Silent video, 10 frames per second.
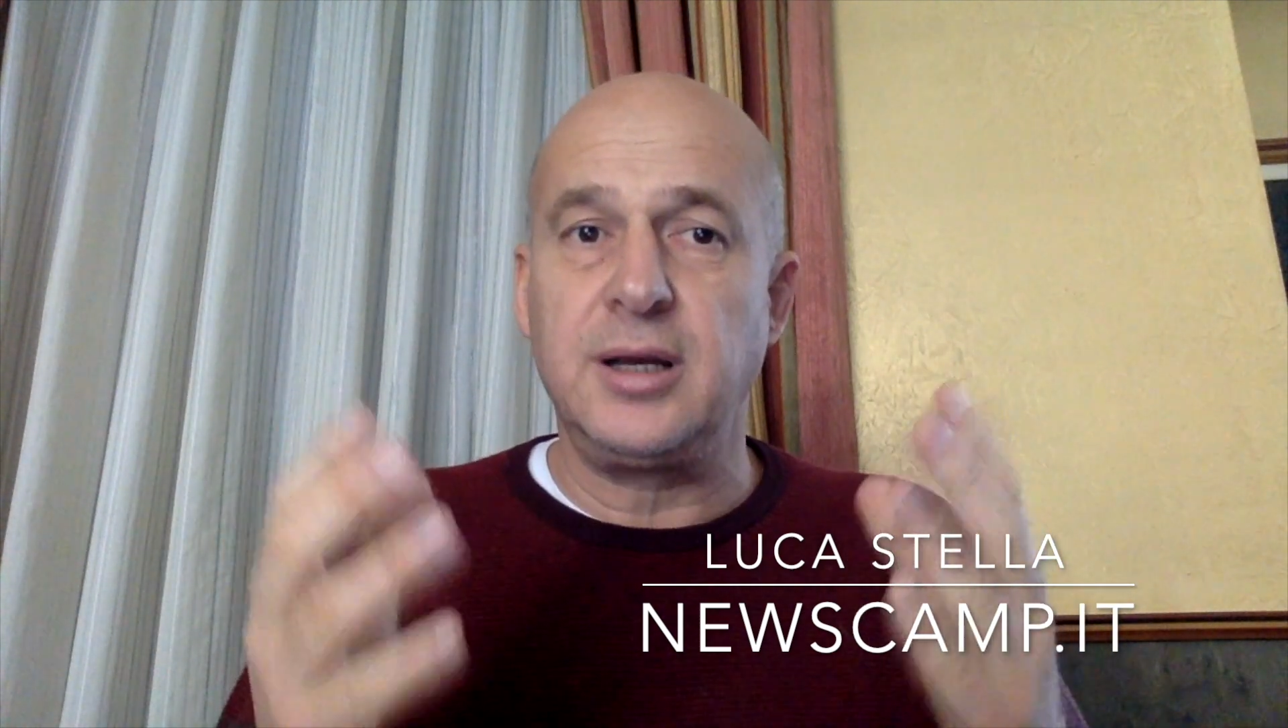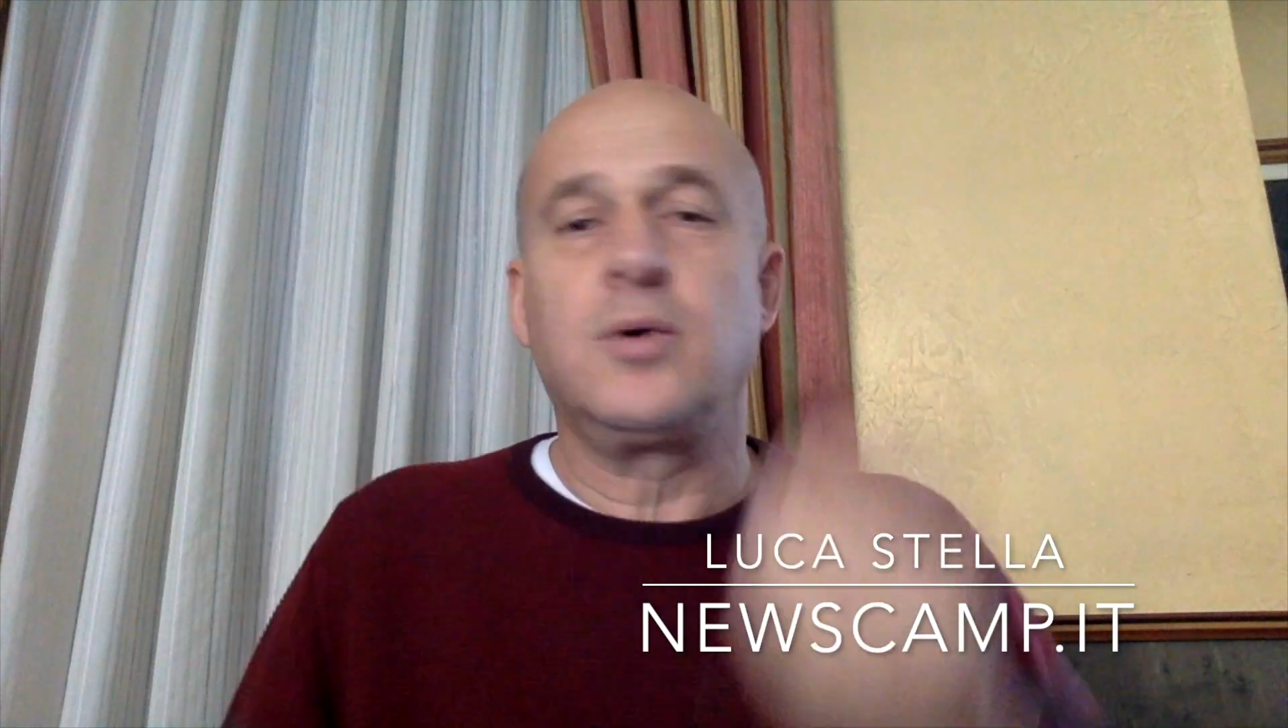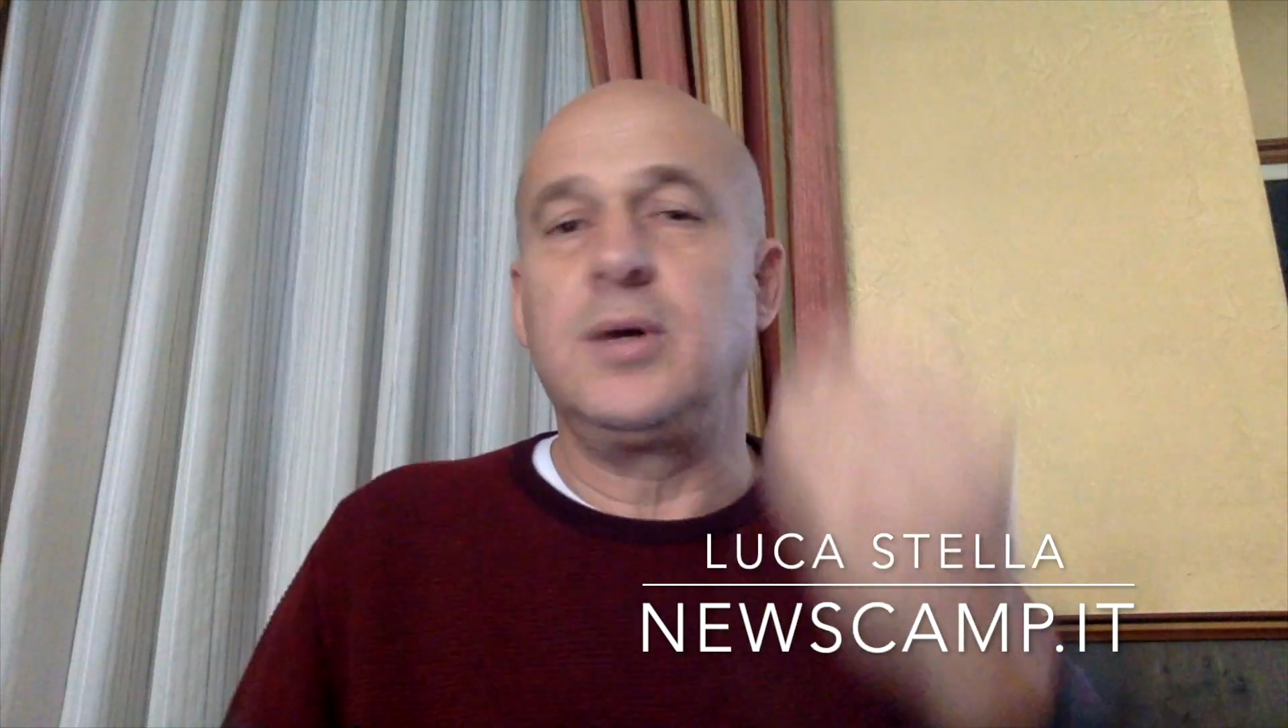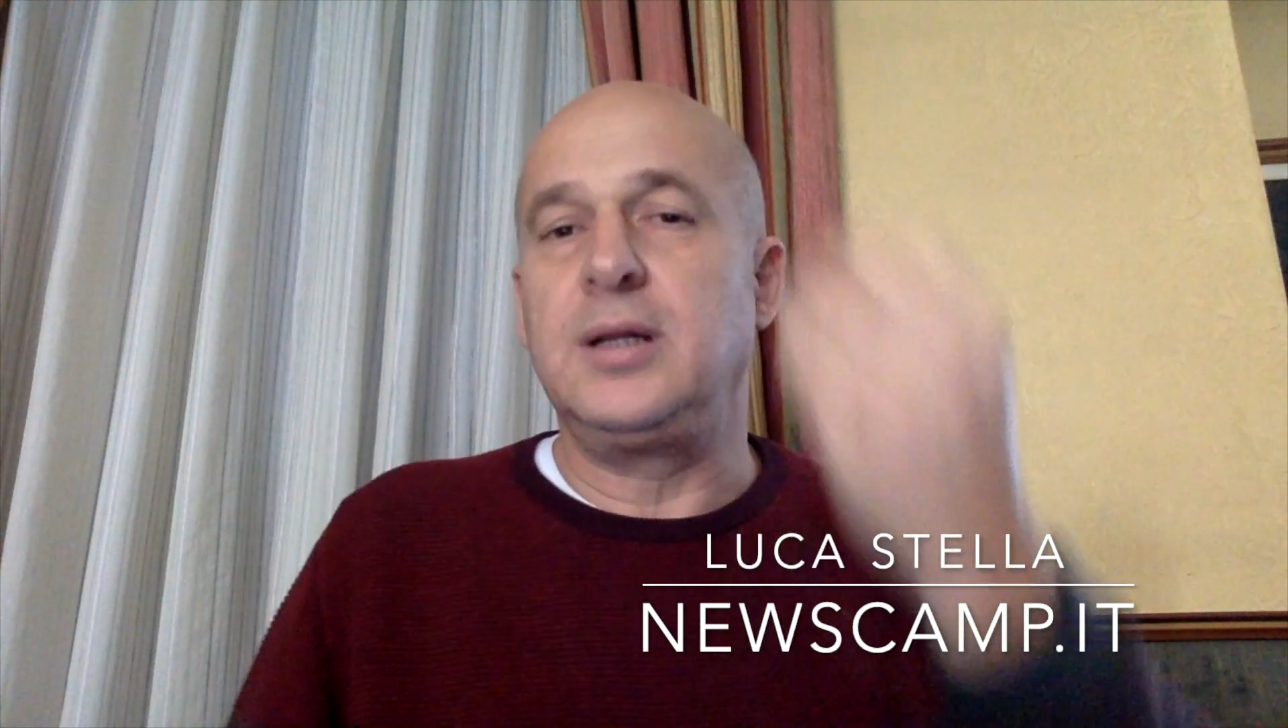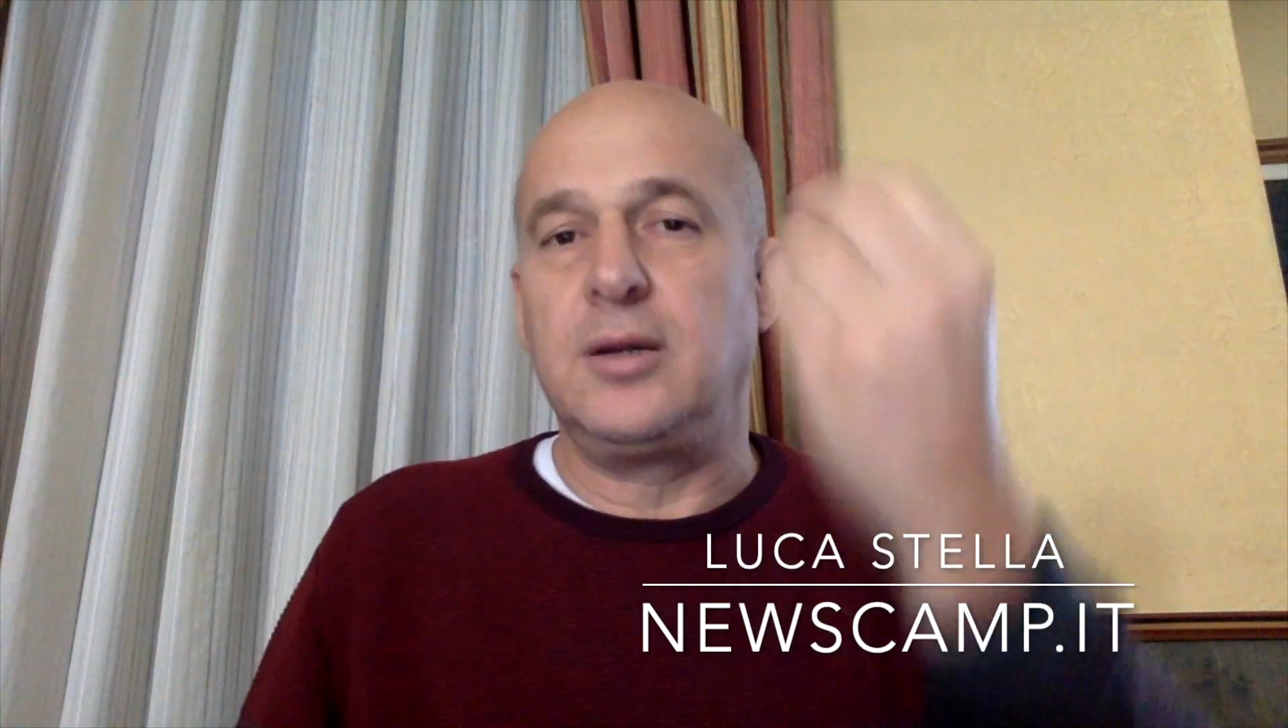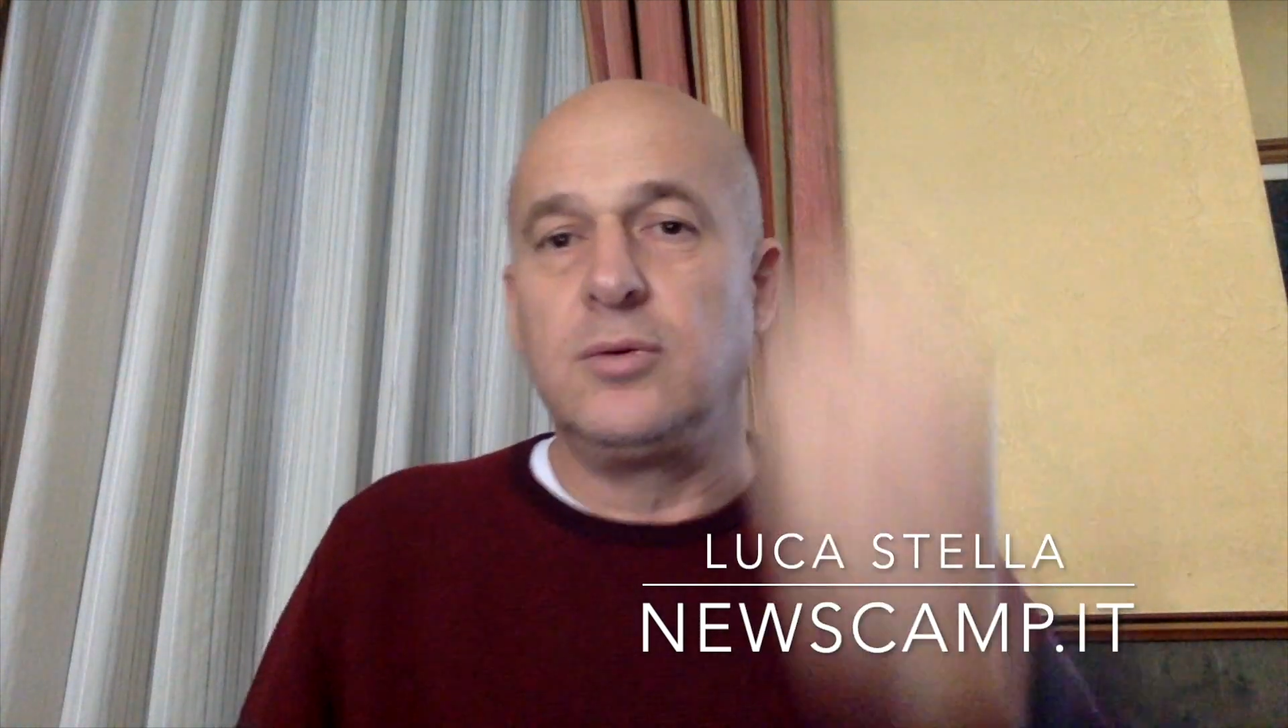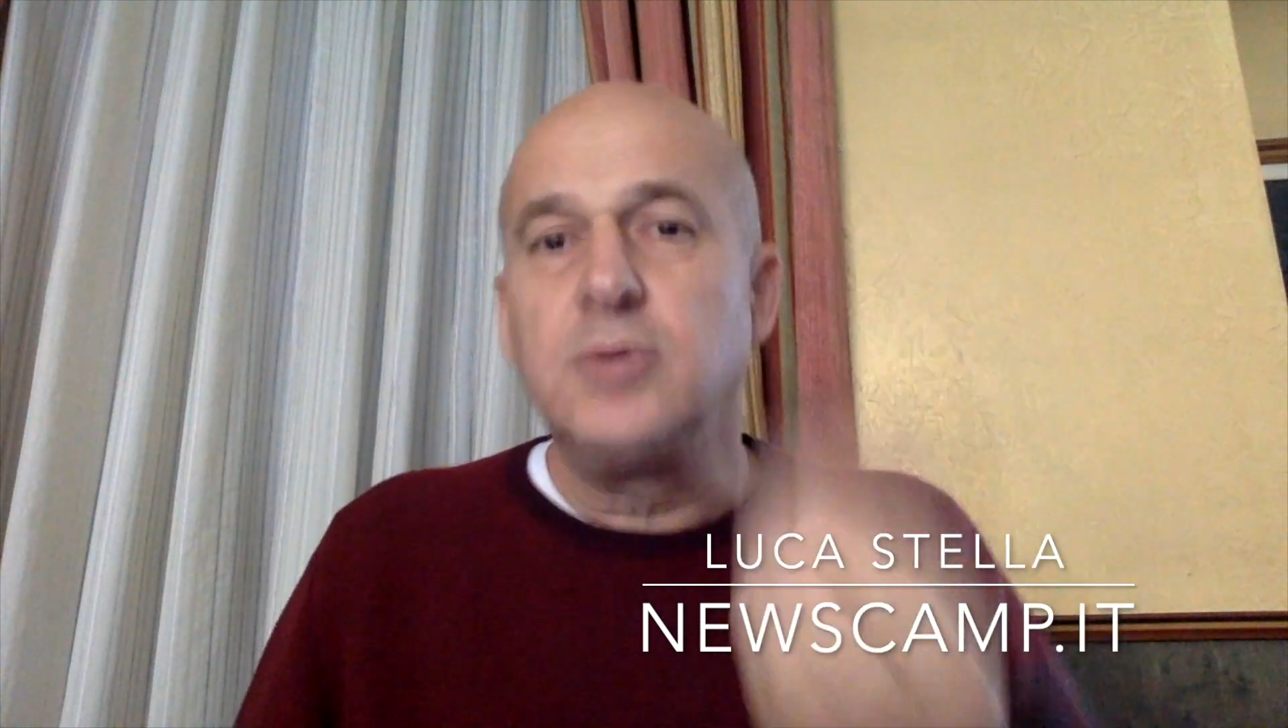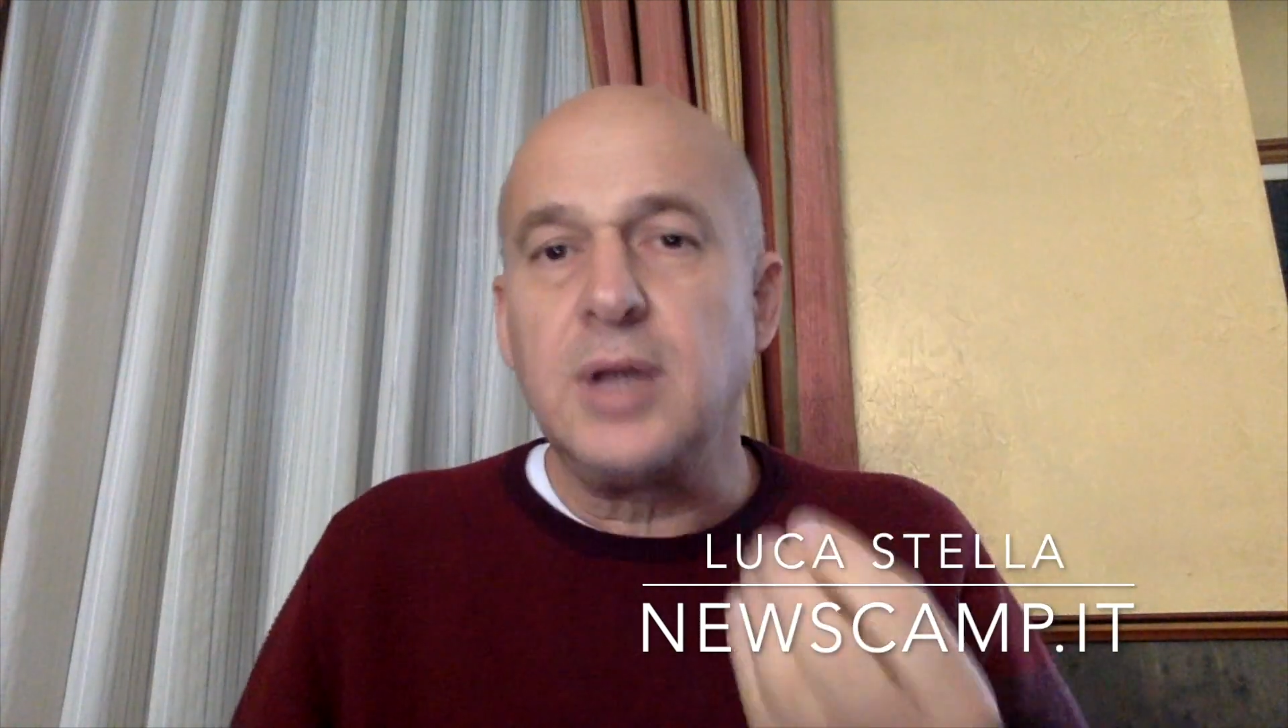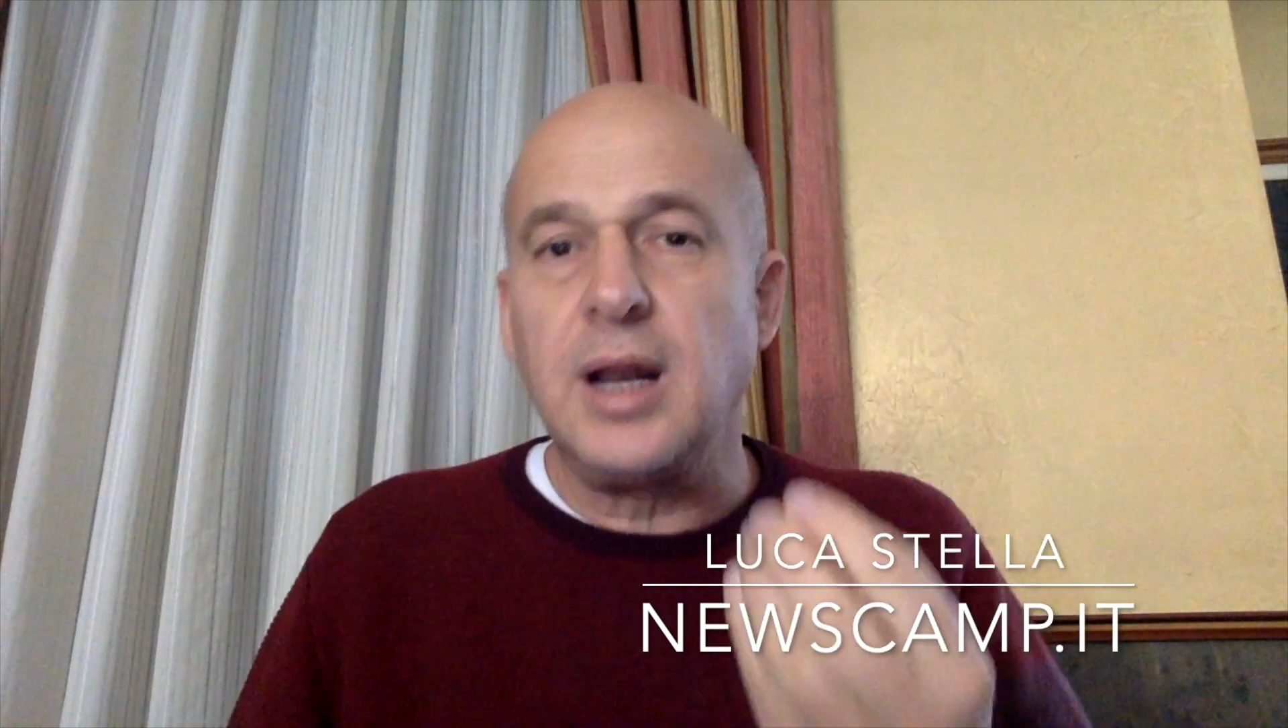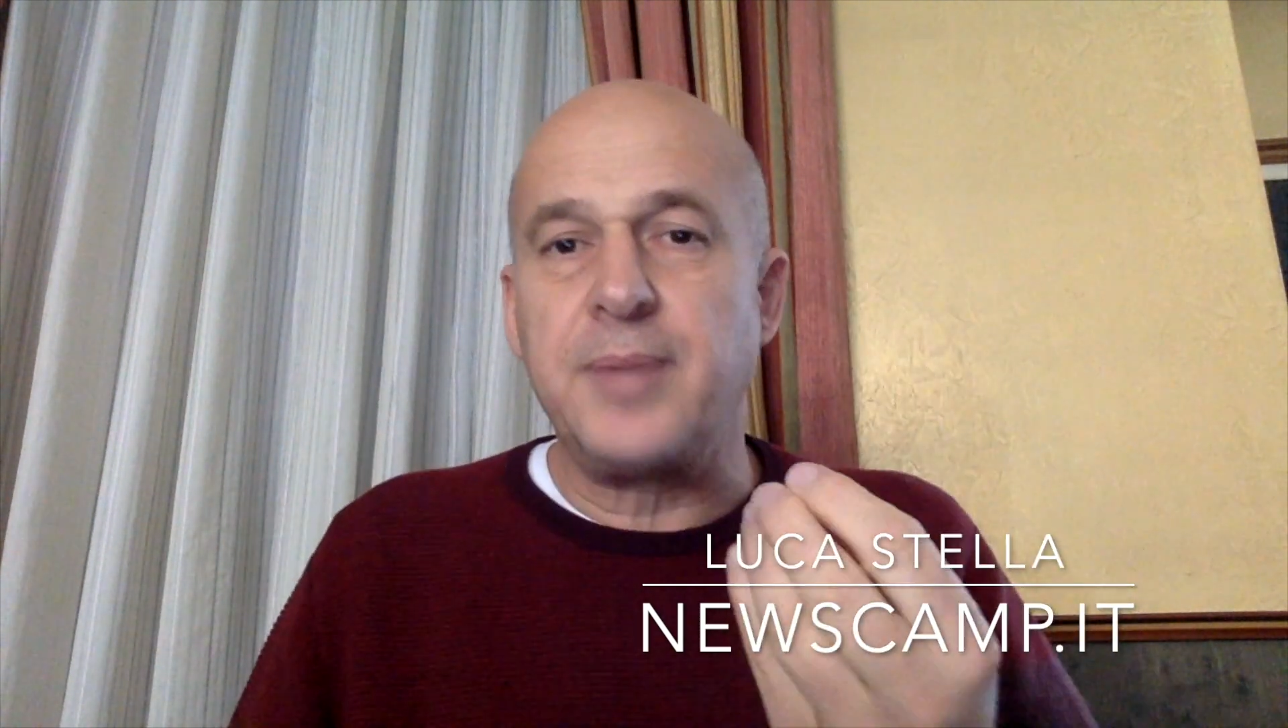Quindi inutile